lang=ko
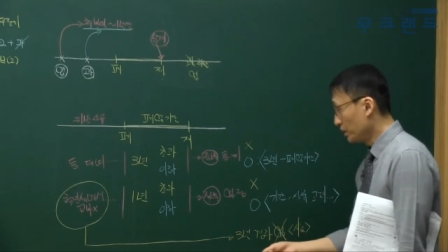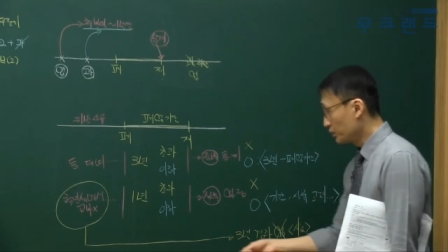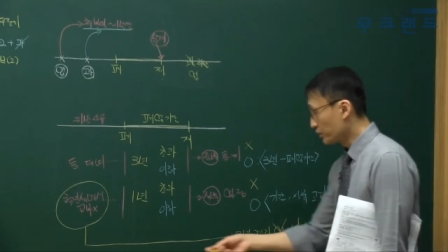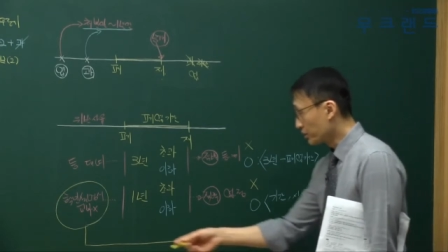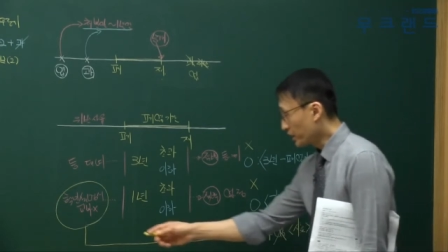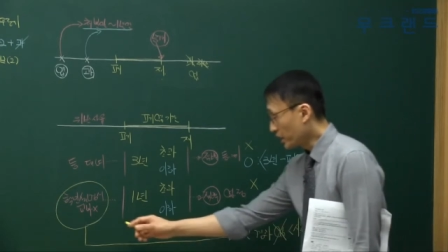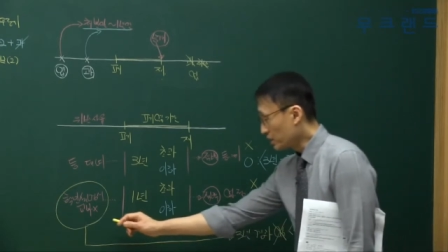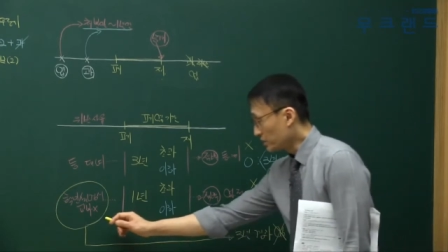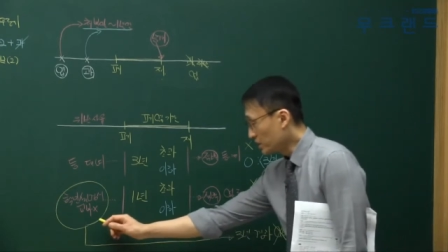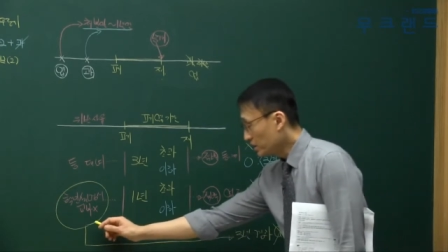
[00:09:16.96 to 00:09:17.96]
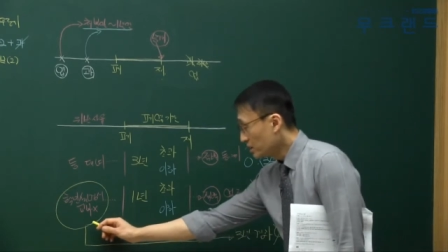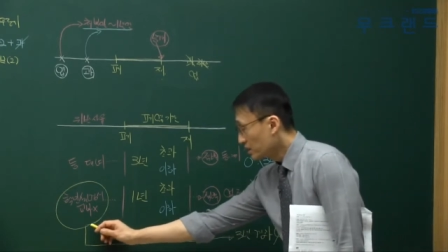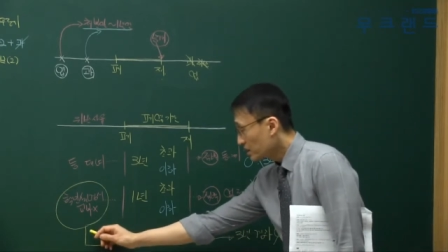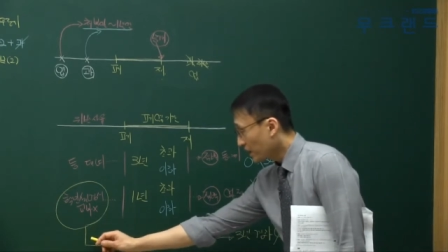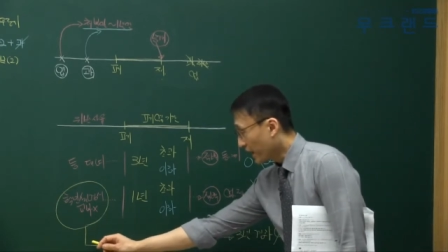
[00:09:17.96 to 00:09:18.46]
중개업을
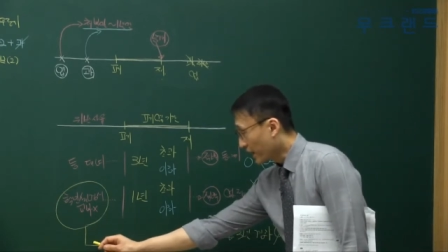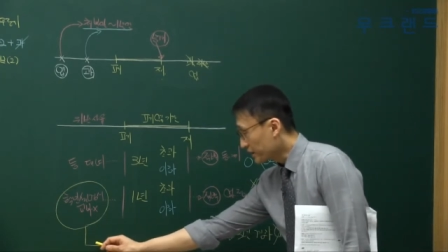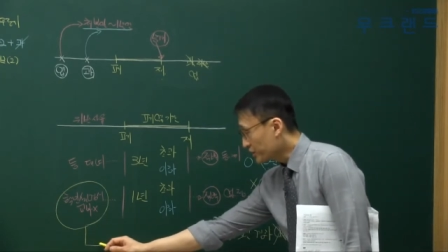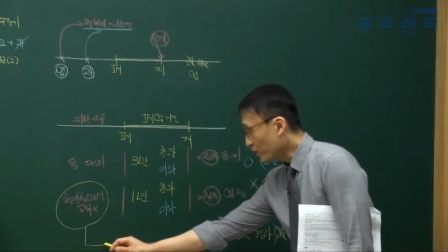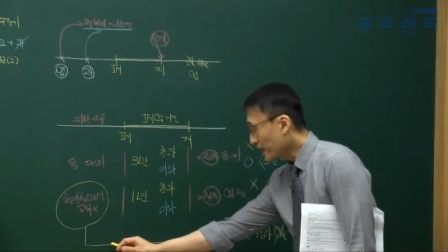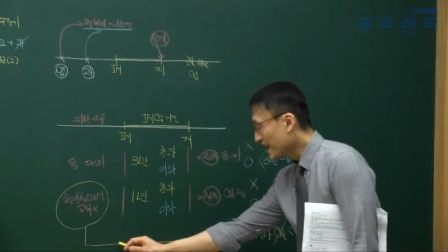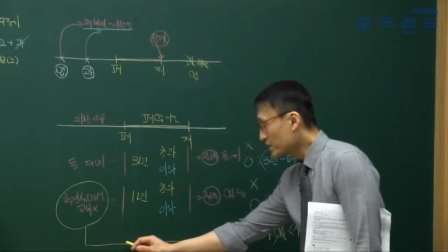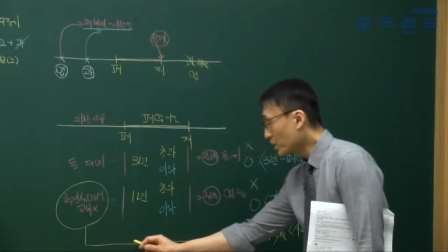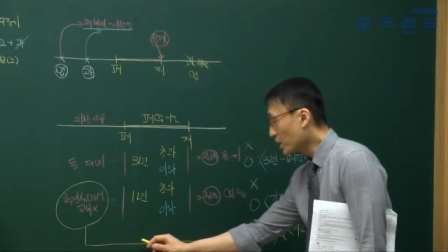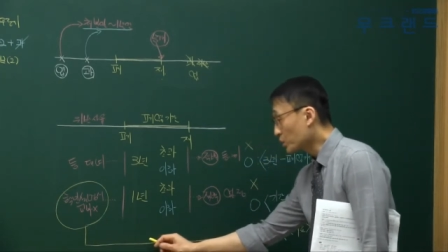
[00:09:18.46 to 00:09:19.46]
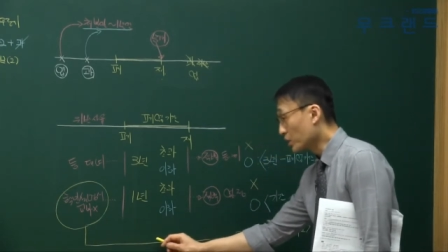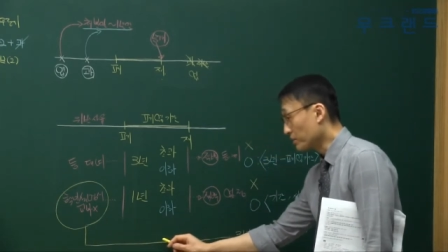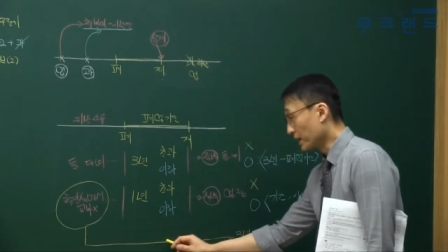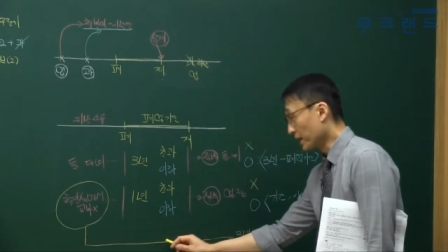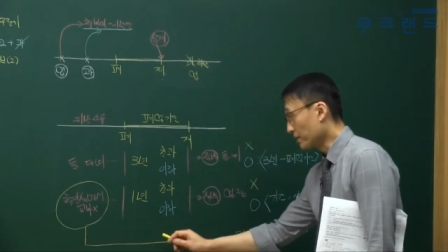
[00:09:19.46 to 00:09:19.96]
계속 하더라도 이
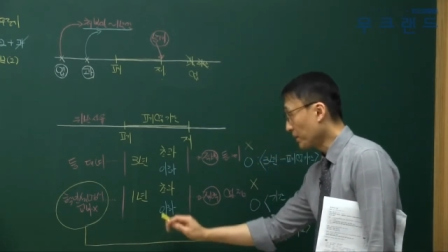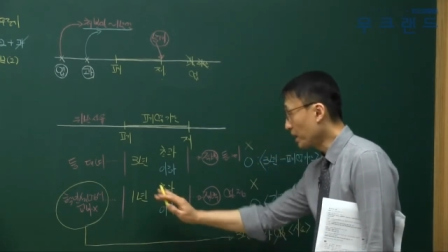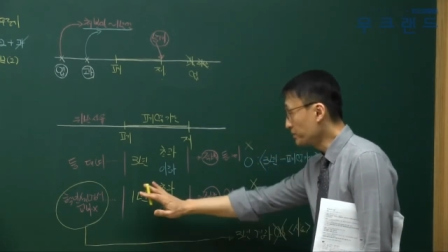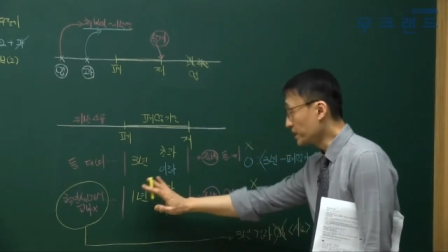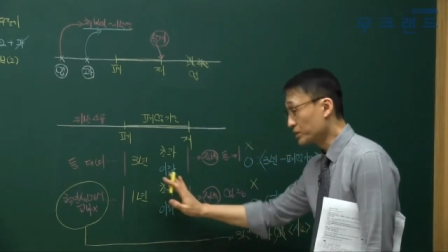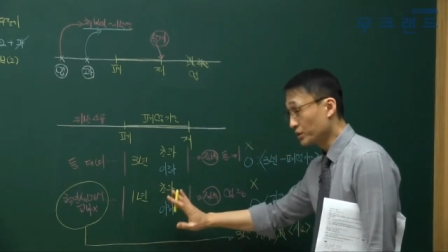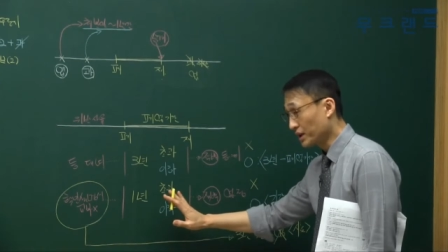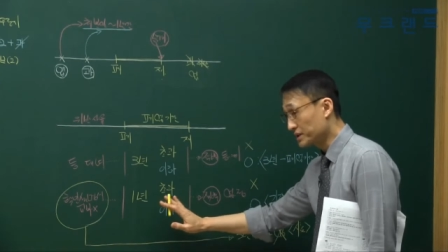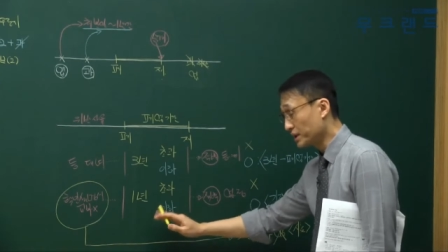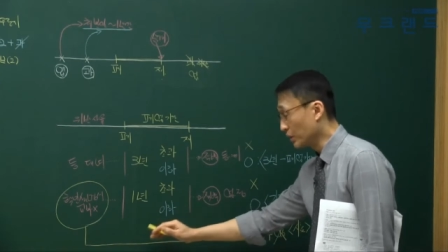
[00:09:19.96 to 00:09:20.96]
말이야. 폐업 재등록하지